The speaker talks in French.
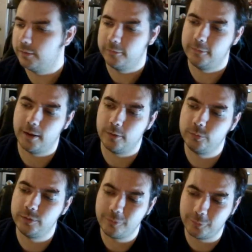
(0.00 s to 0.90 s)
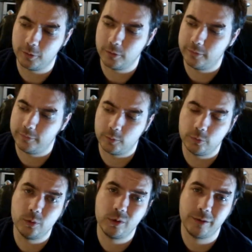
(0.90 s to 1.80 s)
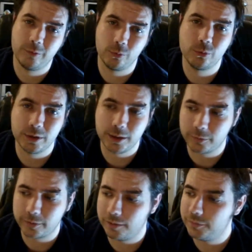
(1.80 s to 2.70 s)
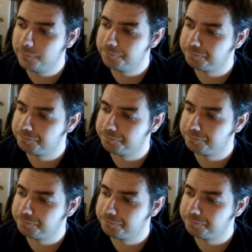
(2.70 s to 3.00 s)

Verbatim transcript: ça nous défend et ça nous donne l'occasion de donner notre avis